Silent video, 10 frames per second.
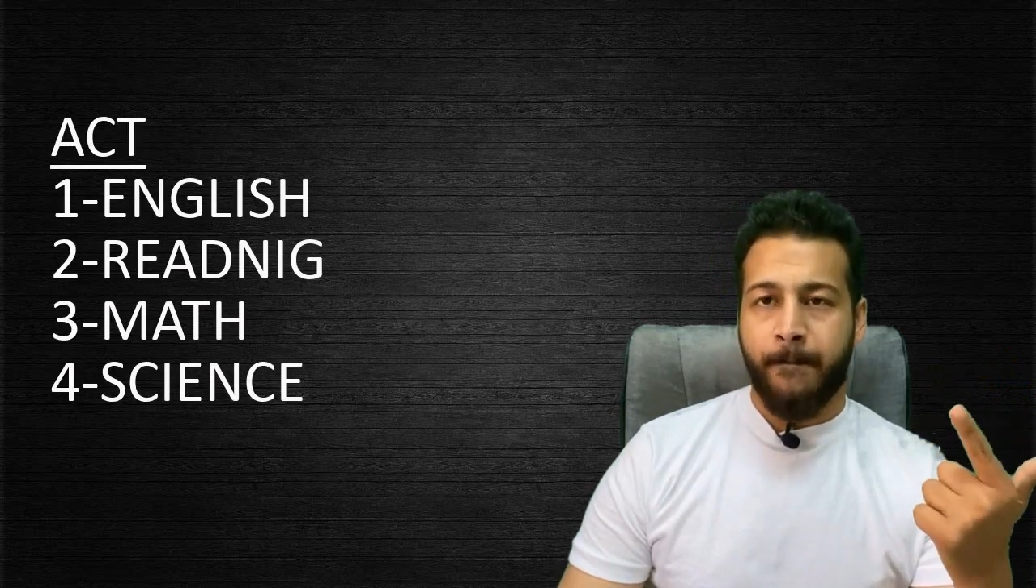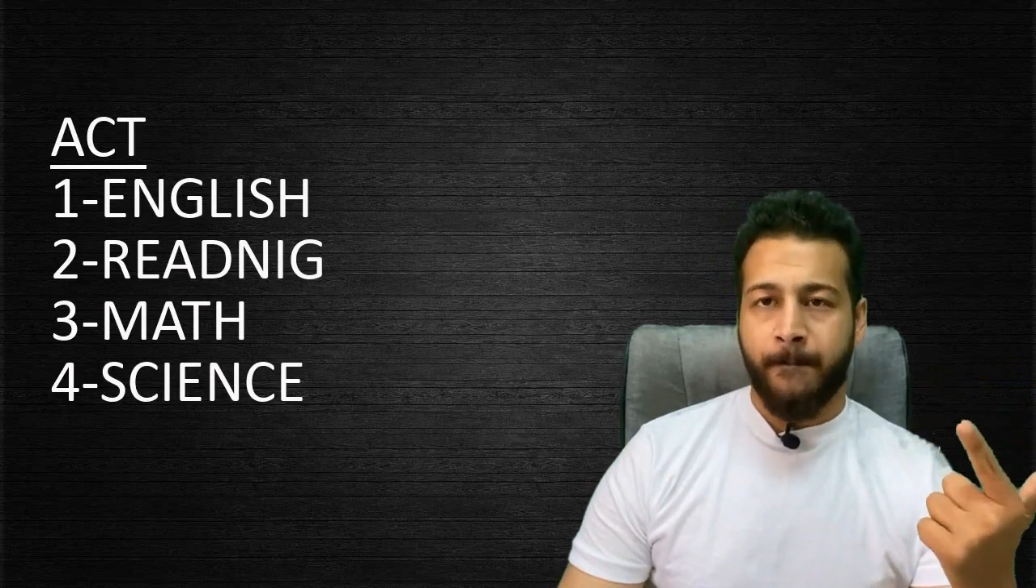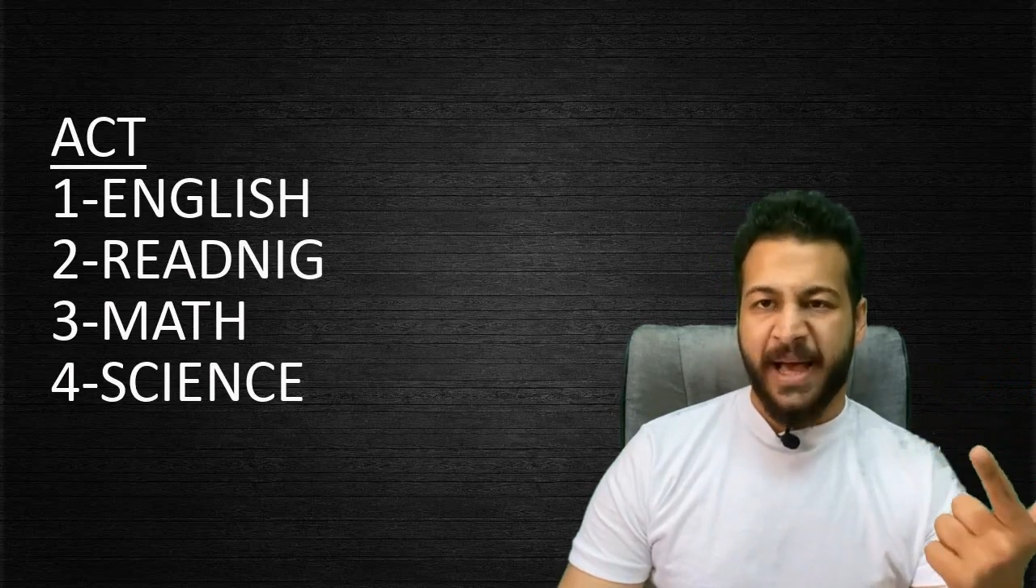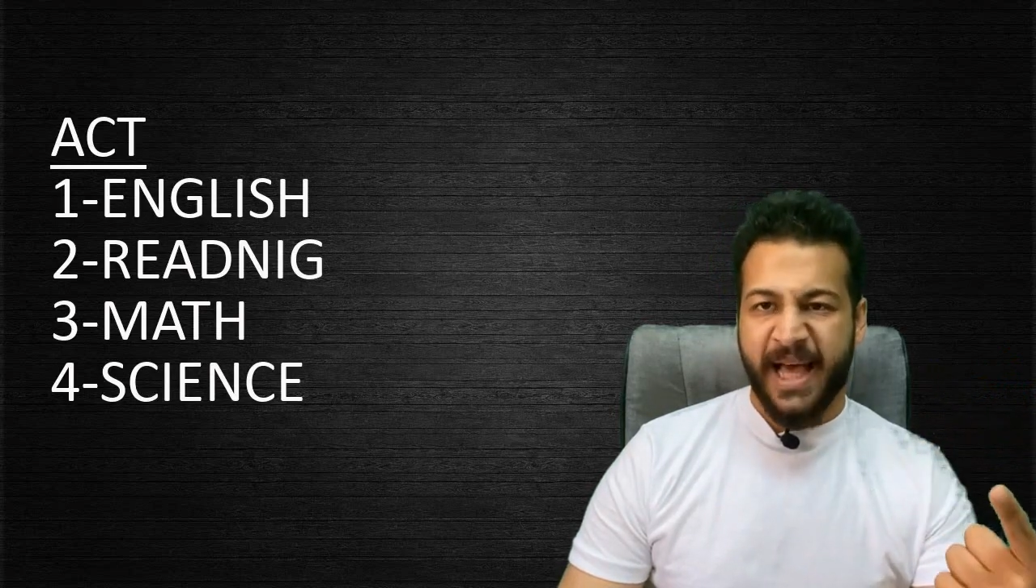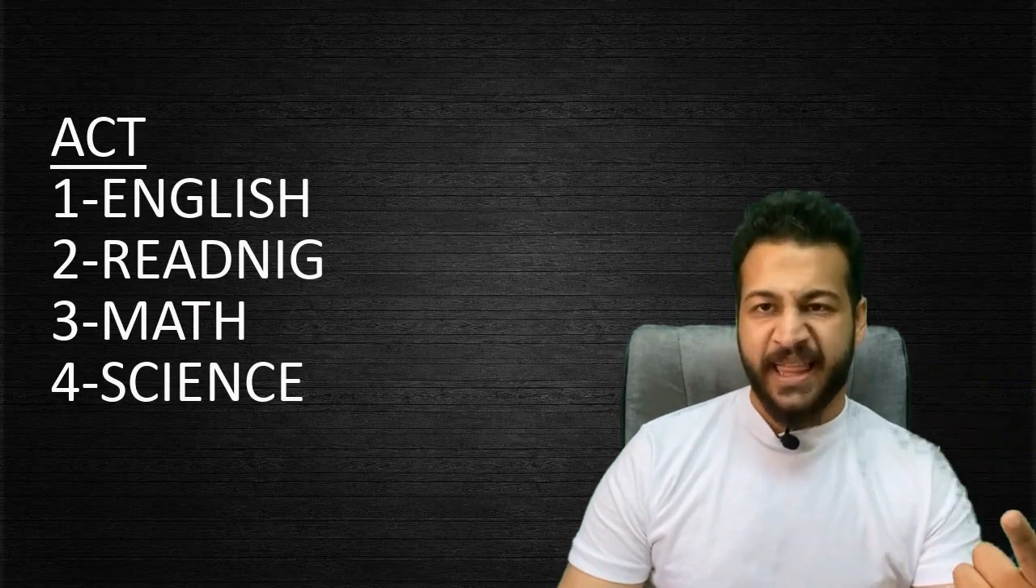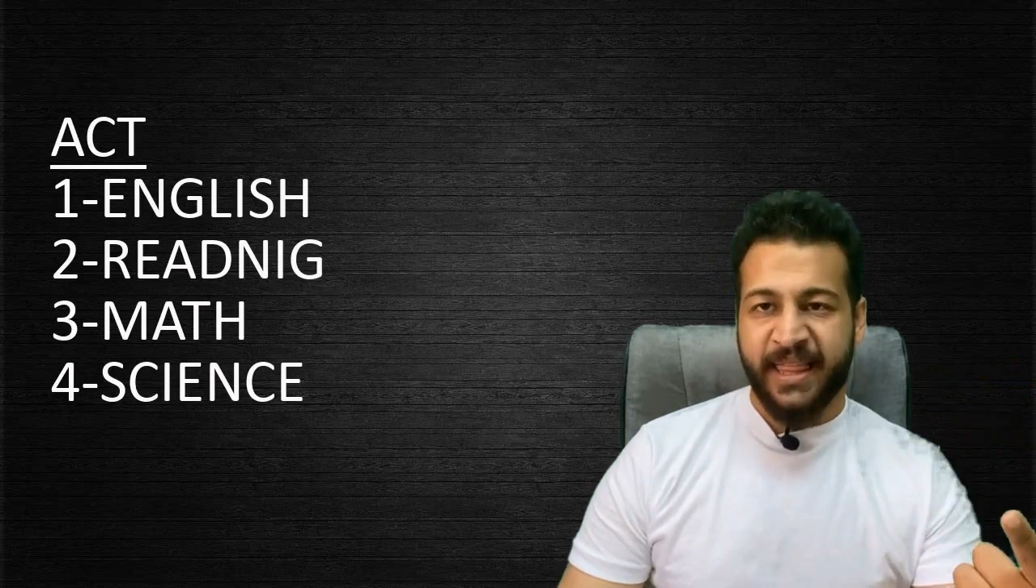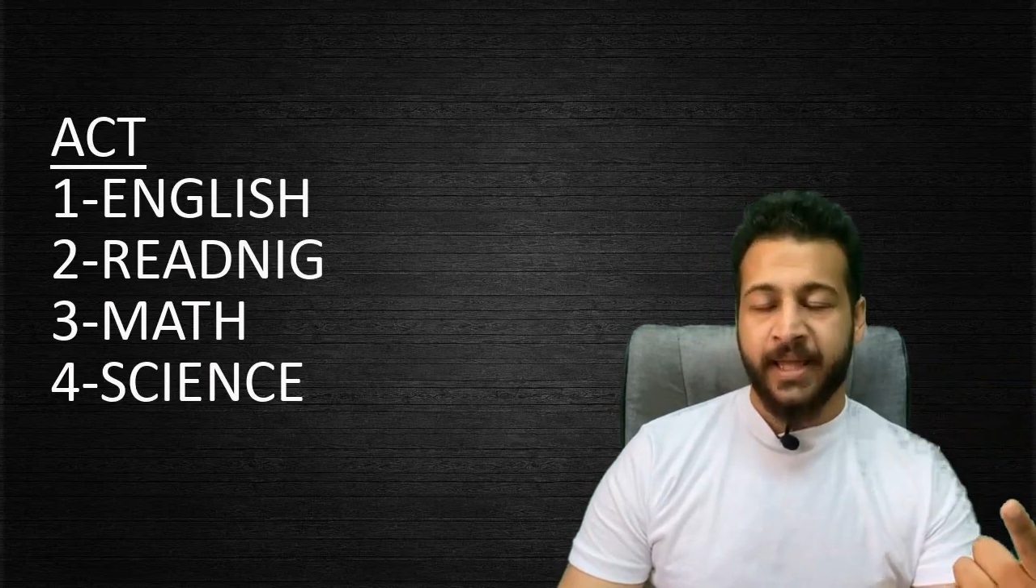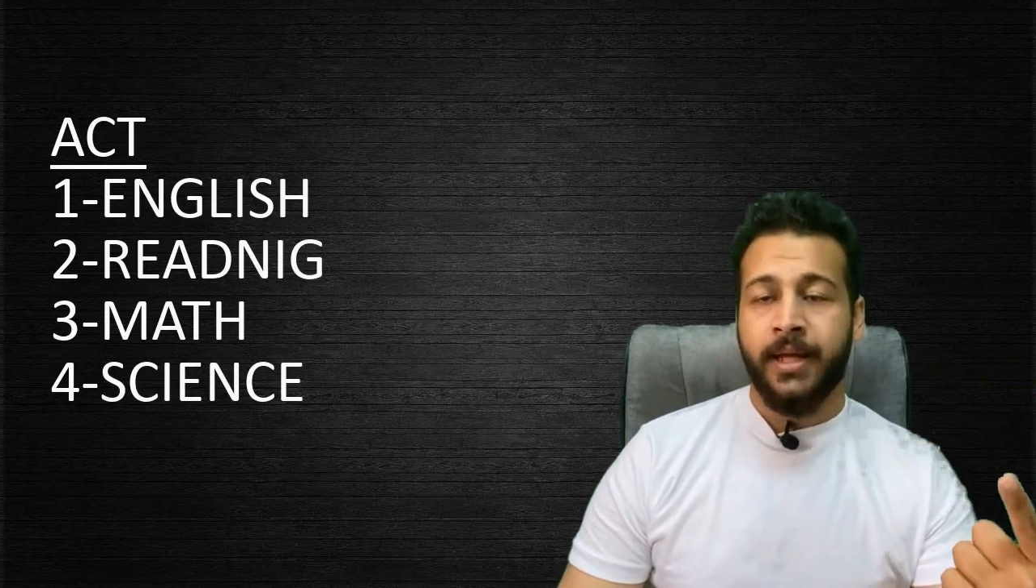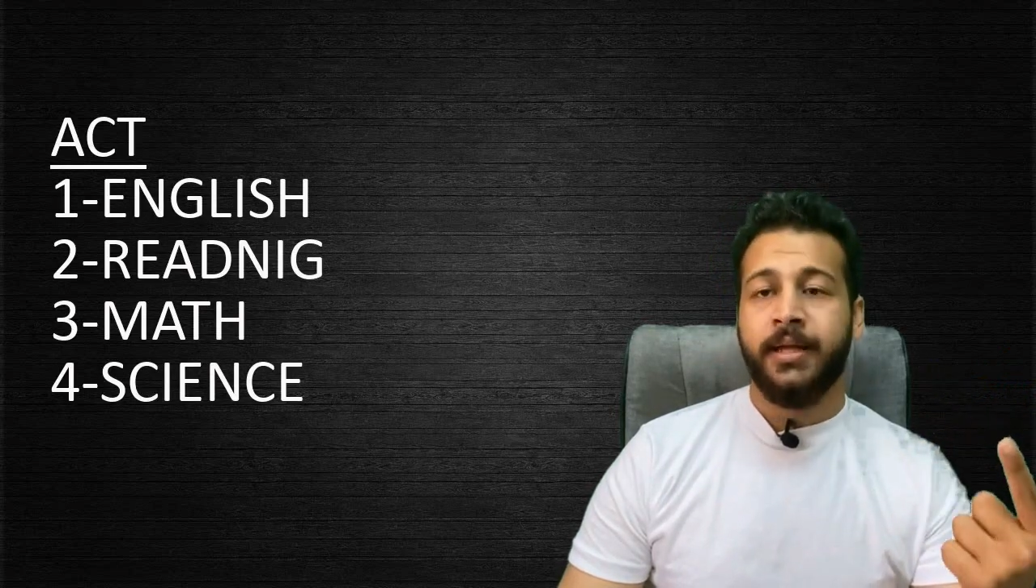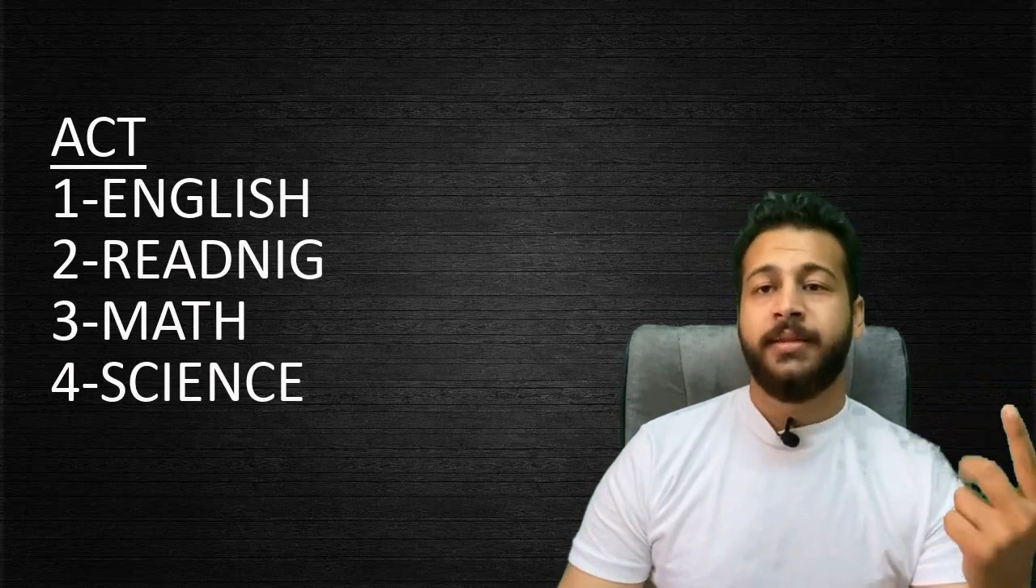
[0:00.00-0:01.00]
Math
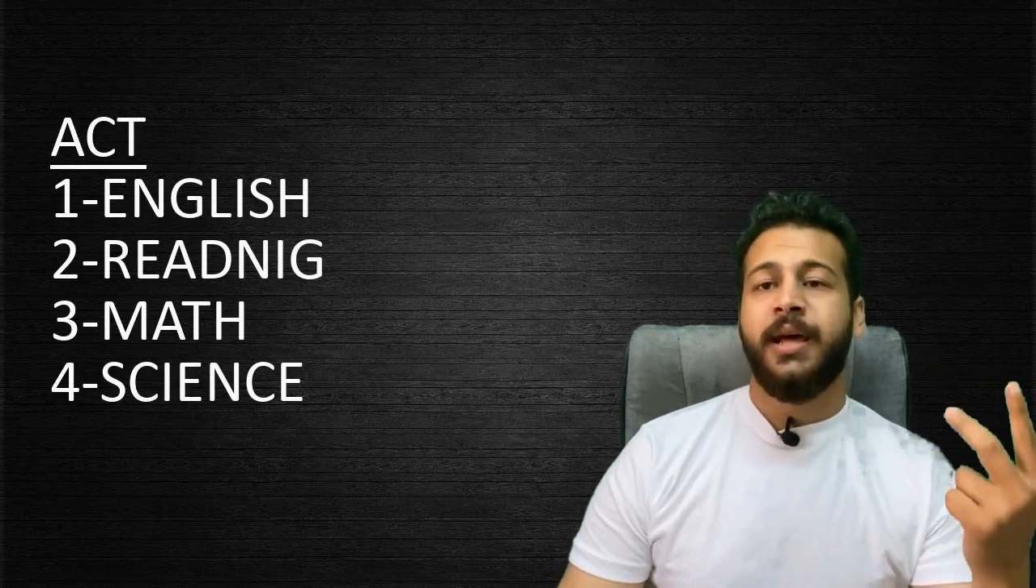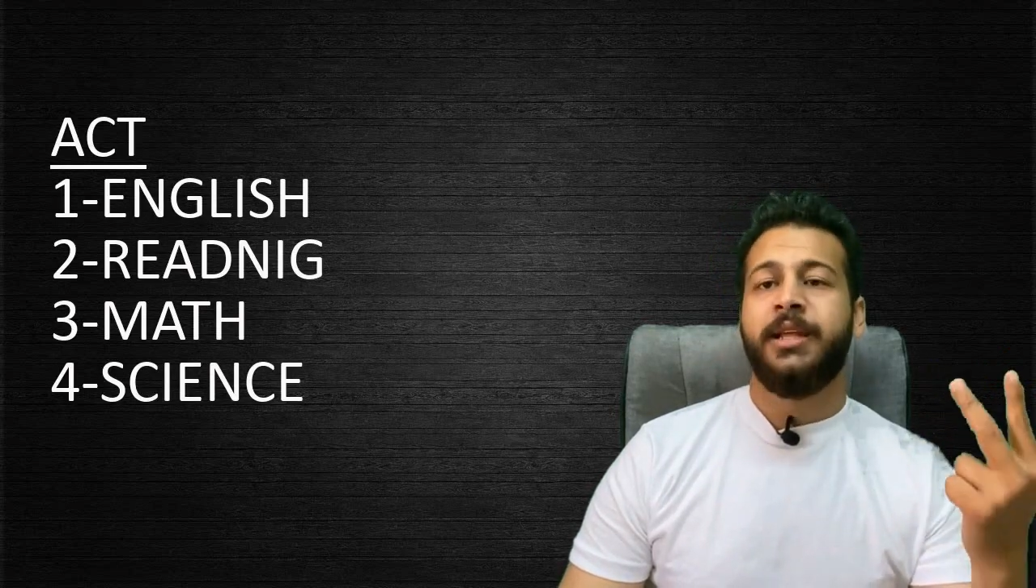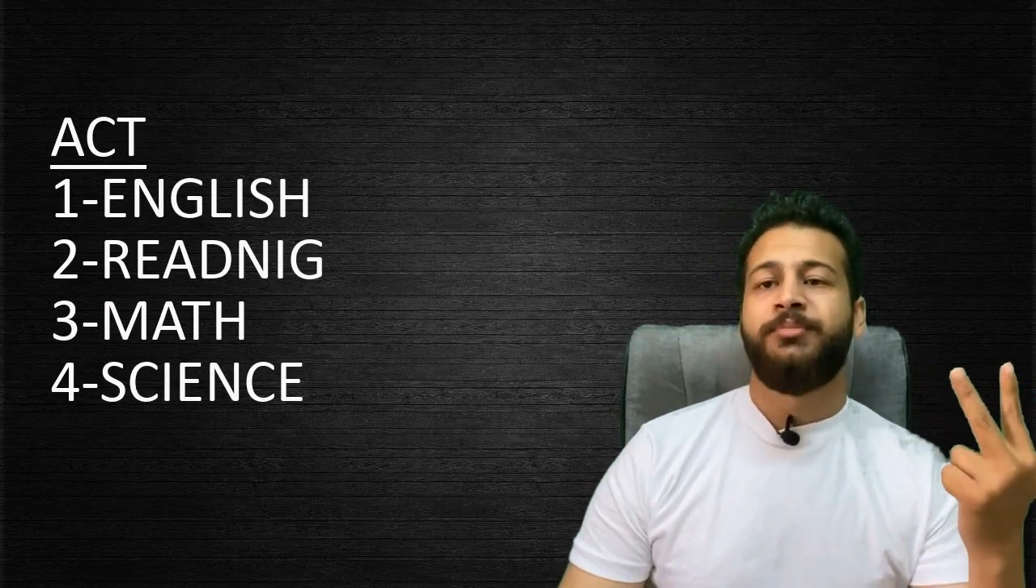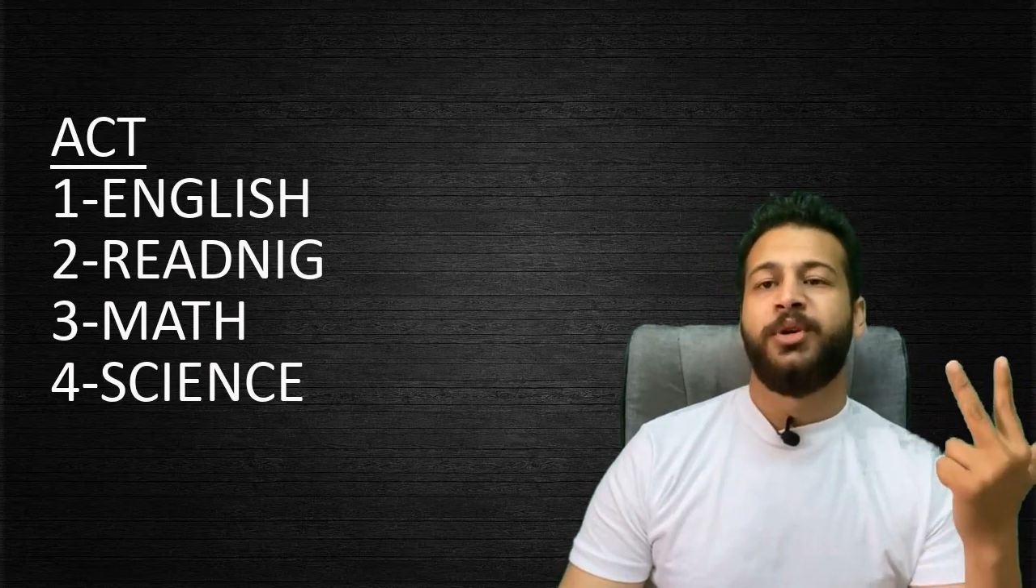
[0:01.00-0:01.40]
تالت